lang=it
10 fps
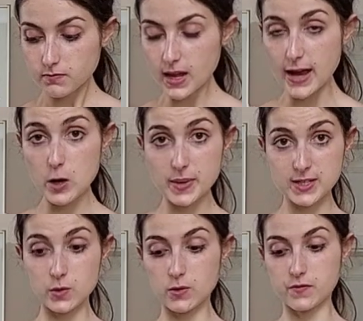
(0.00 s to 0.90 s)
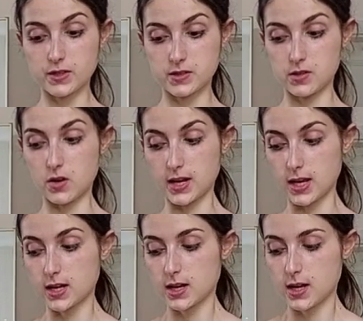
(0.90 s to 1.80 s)
E ne ho presi due confezioni.
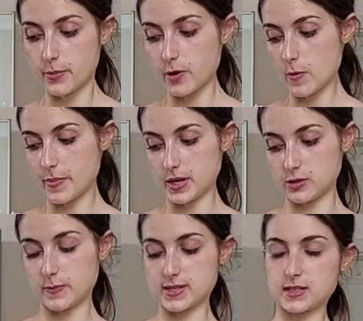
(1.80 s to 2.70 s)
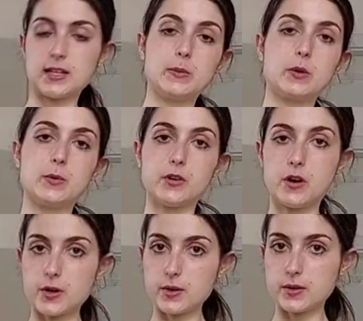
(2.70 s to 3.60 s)
Poi ho preso un di
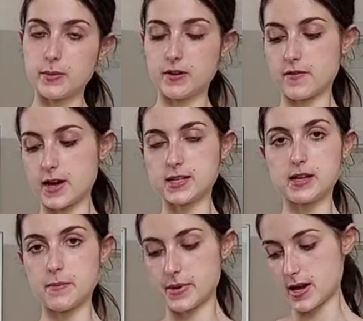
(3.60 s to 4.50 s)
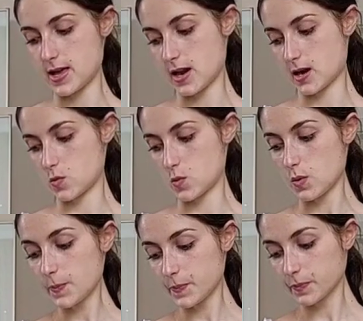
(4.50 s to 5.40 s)
pomodoro per fare sempre il
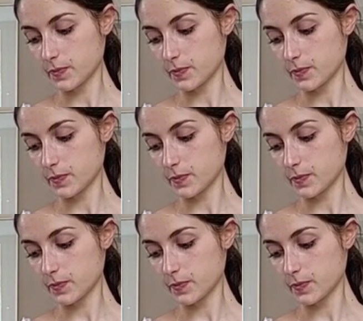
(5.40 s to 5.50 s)
ragù,